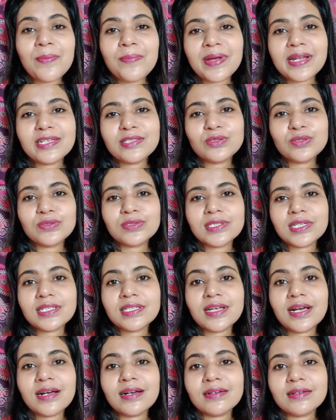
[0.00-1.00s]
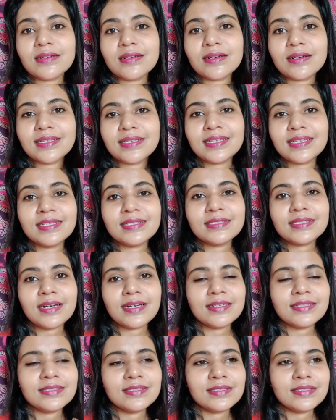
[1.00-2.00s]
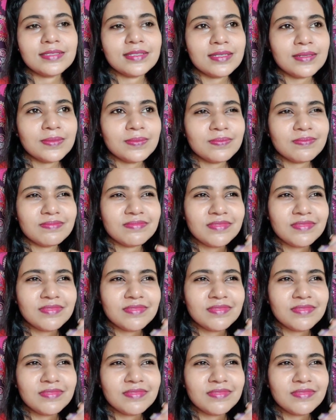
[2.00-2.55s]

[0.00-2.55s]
मैंने सोचा था ये सारी चीज़ें